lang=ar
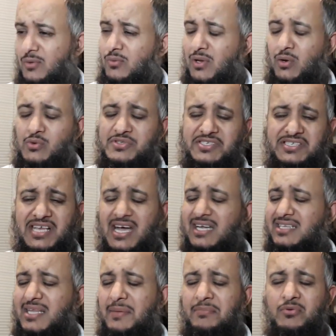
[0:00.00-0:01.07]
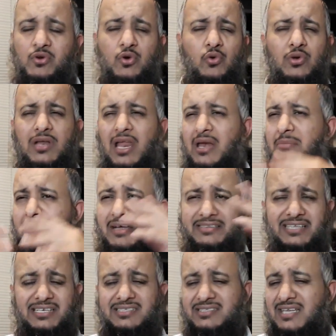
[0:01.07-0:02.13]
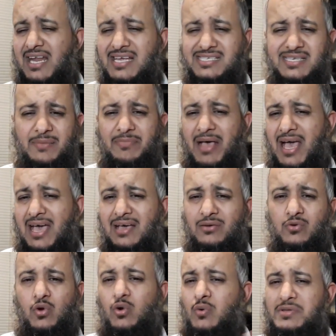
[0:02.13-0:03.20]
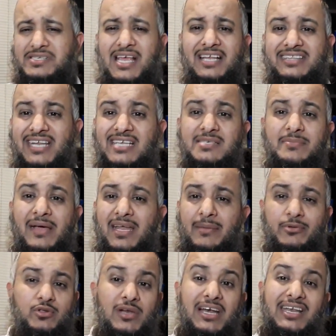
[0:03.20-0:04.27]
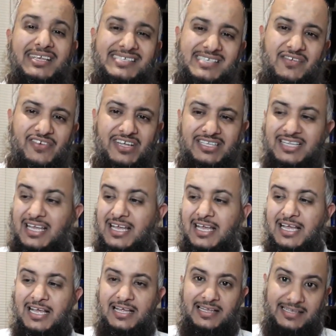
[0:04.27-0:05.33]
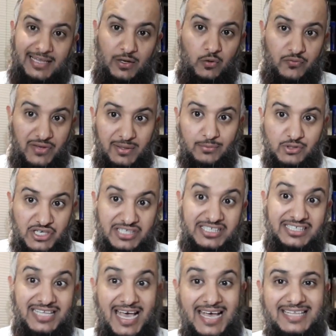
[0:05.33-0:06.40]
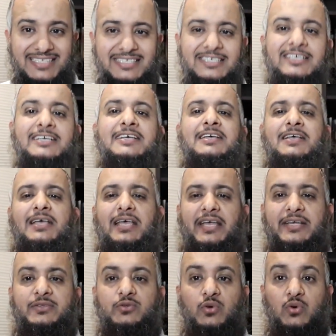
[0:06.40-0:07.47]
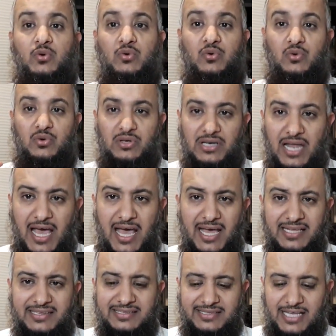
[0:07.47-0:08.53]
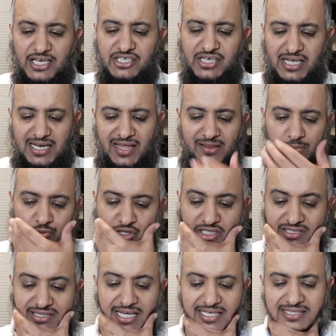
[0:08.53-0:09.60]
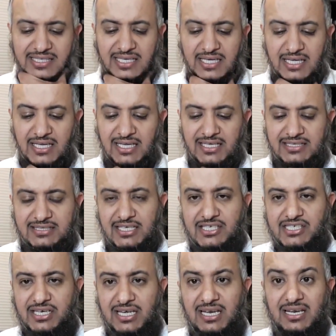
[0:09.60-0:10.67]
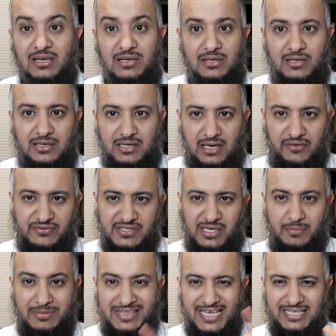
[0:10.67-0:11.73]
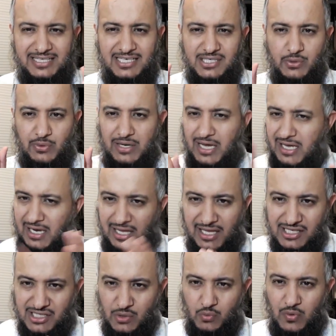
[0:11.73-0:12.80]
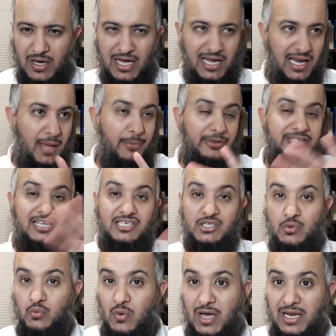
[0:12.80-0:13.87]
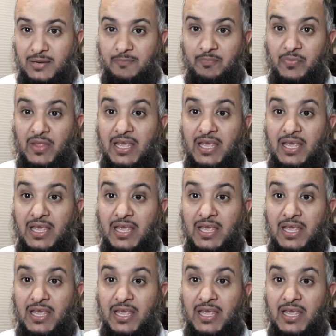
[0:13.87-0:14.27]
ولو استخدم كل الأنماط اللي تتناسب معه كل الوسائل اللي تتناسب معه أنا بطل يستفيد لأنه فيه مشتتات عنده لا تجعل هذه المشتتات تشغل نفسك بالذات الجوال أغلق الجوال أبعد الجوال